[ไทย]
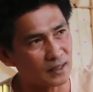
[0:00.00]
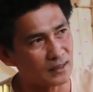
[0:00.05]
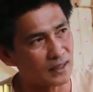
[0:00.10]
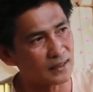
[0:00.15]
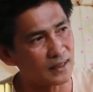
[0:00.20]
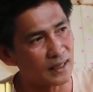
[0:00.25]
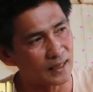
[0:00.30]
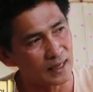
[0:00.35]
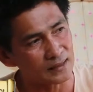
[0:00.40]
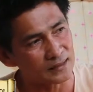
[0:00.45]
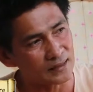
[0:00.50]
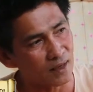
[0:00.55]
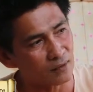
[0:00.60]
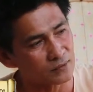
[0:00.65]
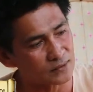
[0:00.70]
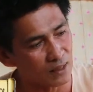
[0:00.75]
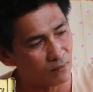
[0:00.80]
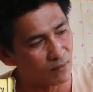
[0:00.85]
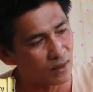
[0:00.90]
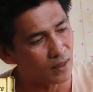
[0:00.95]
เด็กๆอาจจะ
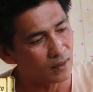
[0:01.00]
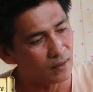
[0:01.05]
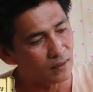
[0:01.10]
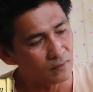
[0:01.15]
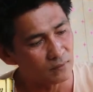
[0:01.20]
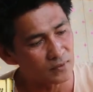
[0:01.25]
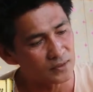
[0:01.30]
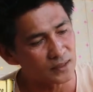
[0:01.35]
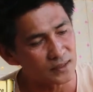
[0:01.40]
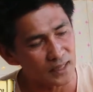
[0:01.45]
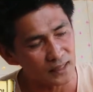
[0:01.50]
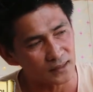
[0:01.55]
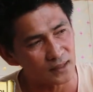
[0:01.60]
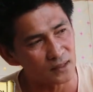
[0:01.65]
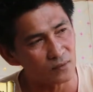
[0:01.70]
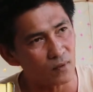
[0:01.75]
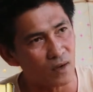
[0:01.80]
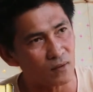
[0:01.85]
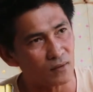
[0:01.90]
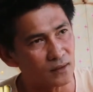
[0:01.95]
เข้าใจว่าวิธีการ
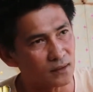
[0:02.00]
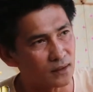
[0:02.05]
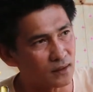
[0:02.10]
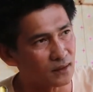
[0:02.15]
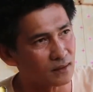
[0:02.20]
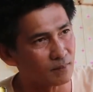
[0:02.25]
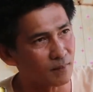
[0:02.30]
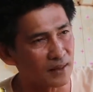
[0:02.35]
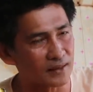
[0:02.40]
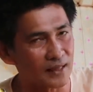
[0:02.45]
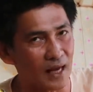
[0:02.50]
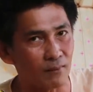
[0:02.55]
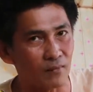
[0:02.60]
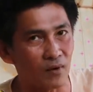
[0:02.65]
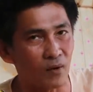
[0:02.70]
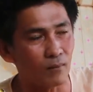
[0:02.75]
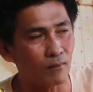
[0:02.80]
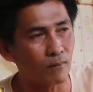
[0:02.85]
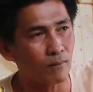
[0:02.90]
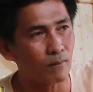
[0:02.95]
ขึ้นว่าวคือขึ้นไปตามลม